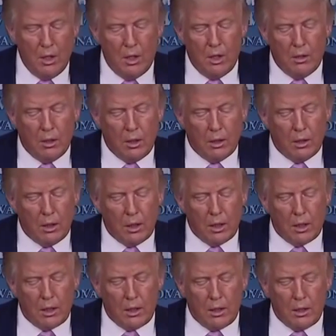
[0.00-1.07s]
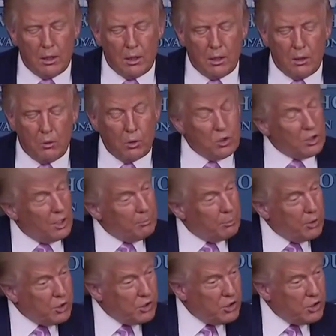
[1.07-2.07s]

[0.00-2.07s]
Pero yo les gusto mucho y eso es